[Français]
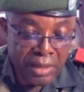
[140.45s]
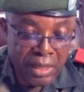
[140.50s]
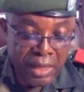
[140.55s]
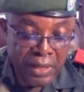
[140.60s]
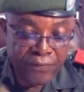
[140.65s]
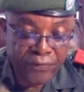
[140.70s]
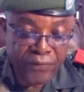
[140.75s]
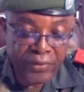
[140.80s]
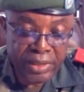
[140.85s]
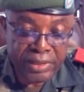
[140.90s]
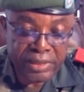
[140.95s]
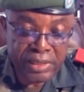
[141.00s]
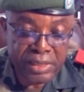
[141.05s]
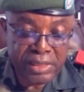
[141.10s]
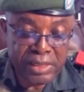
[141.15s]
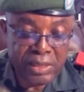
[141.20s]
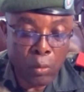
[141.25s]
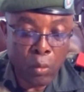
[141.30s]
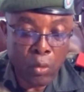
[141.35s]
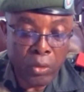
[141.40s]
les
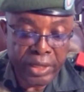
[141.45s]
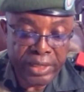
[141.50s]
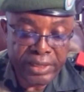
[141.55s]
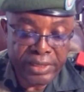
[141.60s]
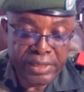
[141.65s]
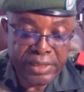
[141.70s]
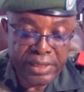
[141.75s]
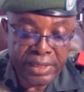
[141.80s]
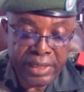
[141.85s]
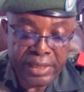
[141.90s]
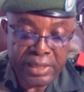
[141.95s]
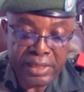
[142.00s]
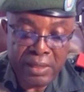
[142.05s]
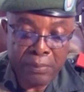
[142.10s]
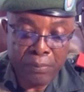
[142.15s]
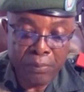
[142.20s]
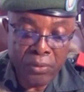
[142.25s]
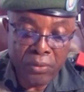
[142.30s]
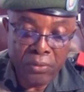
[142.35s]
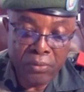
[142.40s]
FARDC auraient tiré
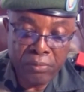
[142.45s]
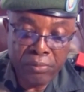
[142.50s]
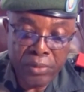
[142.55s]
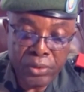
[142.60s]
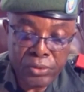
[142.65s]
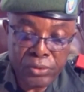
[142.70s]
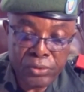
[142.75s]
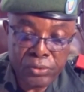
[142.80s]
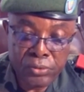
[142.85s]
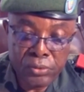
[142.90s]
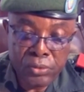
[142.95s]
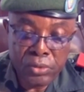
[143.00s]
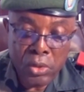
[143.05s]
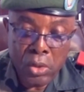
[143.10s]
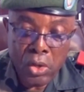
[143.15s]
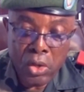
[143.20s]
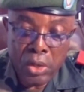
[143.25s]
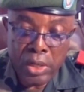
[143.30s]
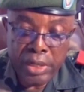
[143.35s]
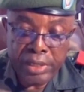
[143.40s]
des bombes sur
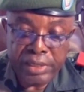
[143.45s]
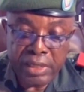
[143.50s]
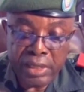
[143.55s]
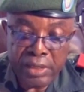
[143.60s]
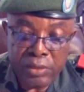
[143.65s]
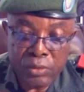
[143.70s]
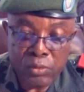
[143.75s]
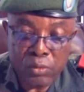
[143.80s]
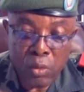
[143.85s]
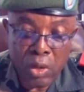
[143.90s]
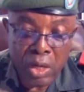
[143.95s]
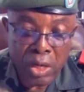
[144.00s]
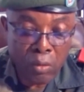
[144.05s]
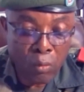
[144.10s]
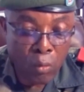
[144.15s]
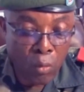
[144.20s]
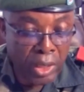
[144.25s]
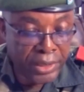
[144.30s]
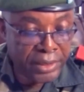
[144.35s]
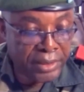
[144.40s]
le
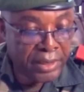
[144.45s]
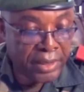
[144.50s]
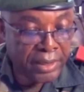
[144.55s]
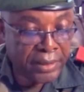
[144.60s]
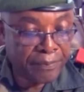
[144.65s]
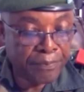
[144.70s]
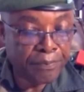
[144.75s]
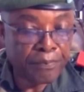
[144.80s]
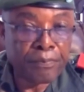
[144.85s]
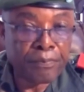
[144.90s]
territoire rwandais.